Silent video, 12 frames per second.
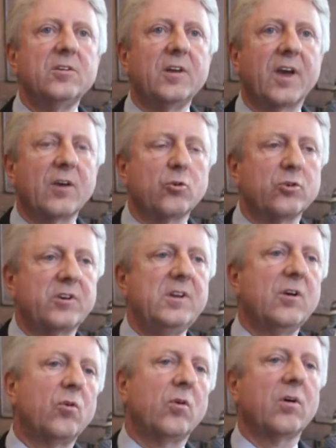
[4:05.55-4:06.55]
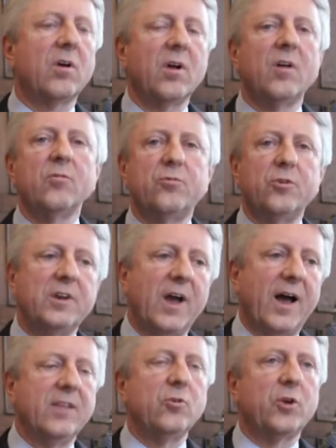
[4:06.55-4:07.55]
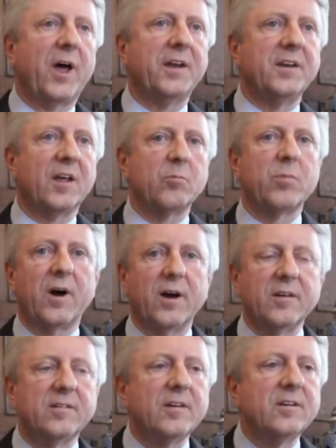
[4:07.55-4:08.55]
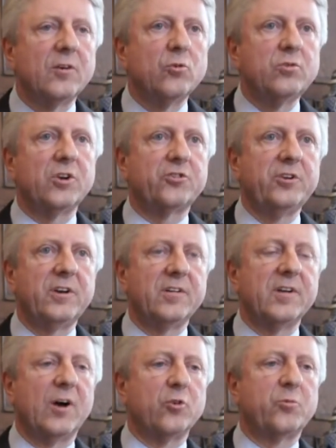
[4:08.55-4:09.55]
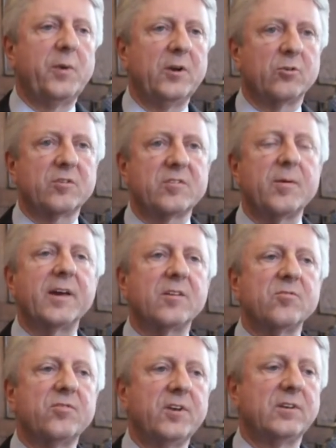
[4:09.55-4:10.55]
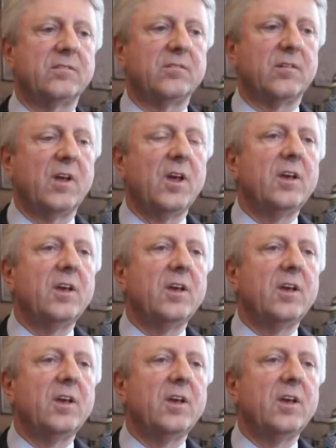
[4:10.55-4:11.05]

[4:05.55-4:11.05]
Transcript: die Rekrutierung für die einen oder anderen Bereich in den unterschiedlichen Ausbildungszweigen finden.